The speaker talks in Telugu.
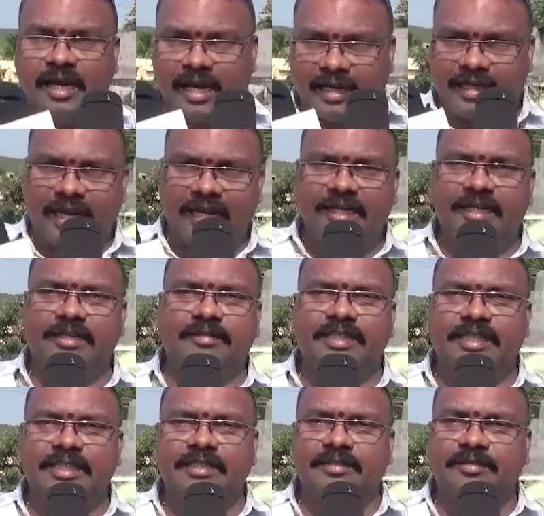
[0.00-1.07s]

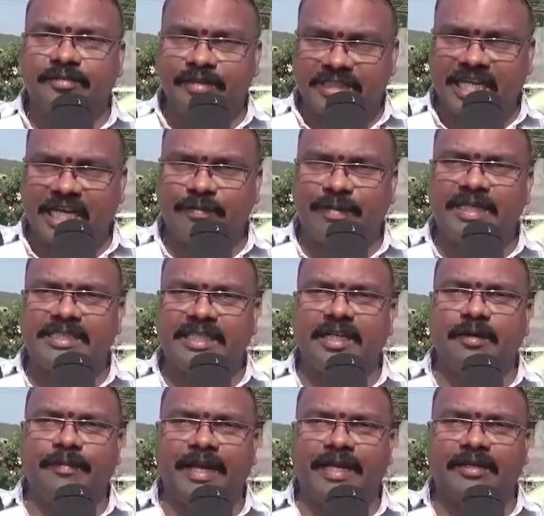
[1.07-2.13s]
అట్లాంటిటువంటి విశాఖపట్నం
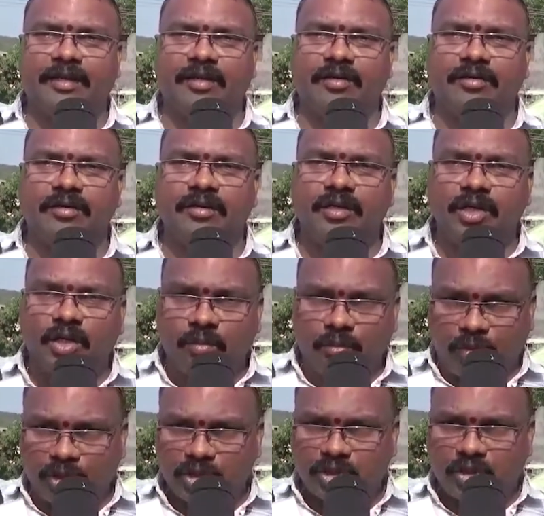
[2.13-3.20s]
స్టీల్ ప్లాంట్లో
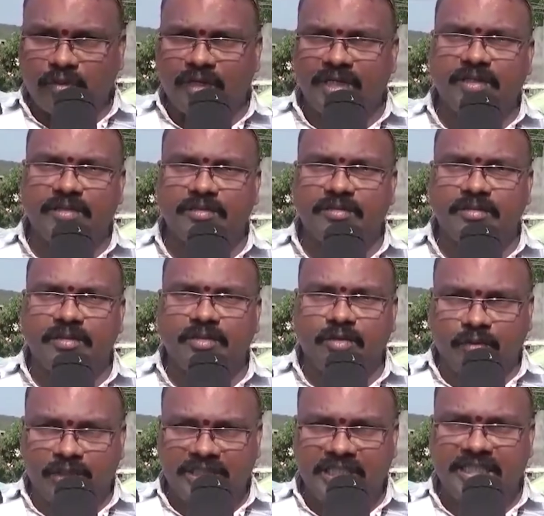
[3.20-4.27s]
పోసుకోవాడు
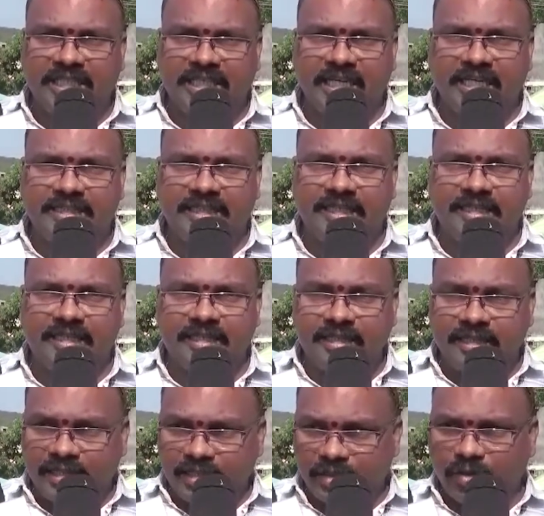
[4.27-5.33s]
వచ్చేటట్లయితే
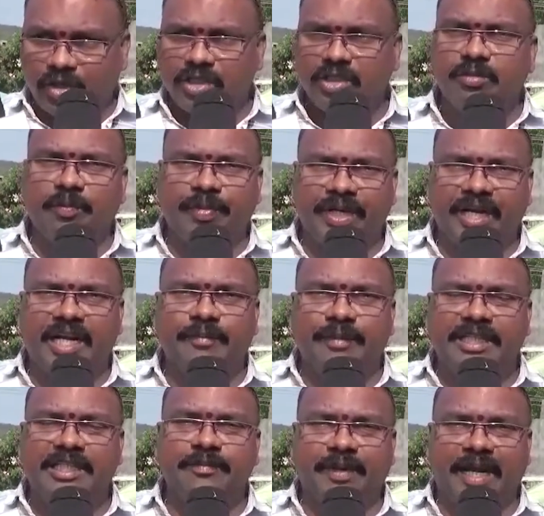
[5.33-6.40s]
ఈరోజు ముప్పై రెండు
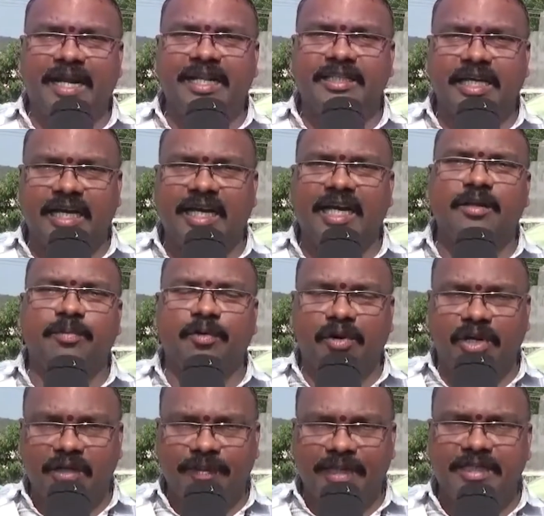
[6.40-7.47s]
మంది ప్రాణ త్యాగాల
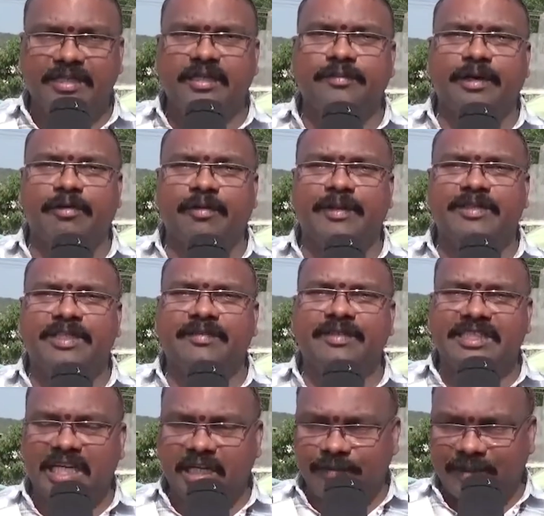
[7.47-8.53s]
పోరాట ఫలితంగా అవిర్భవించిన
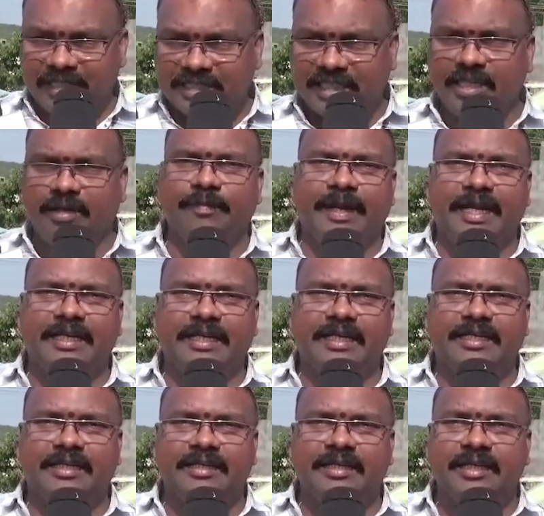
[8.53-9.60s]
విశాఖపట్నం స్టీల్
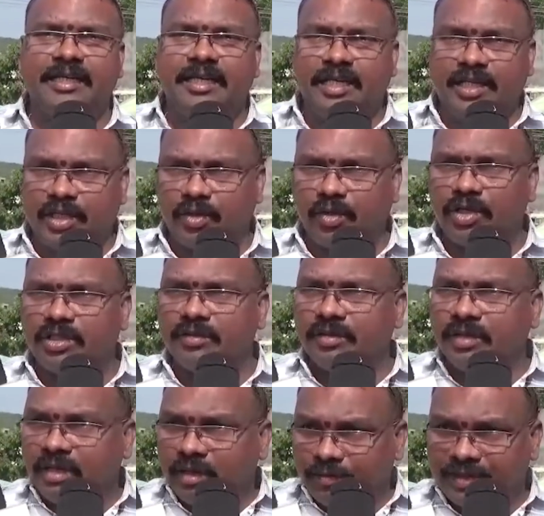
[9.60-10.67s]
ప్లాంట్ని ఈరోజు
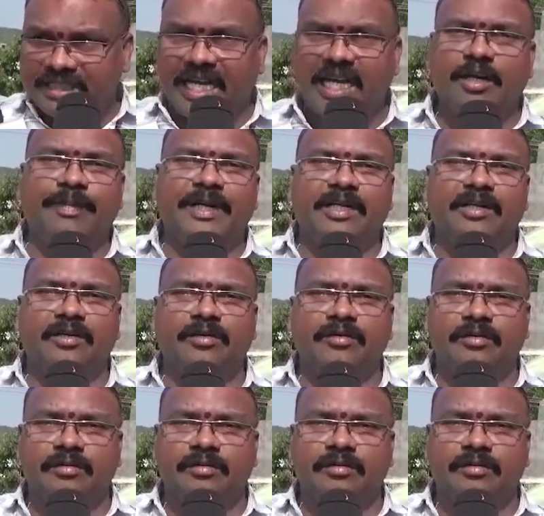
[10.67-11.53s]
విశాఖపట్నం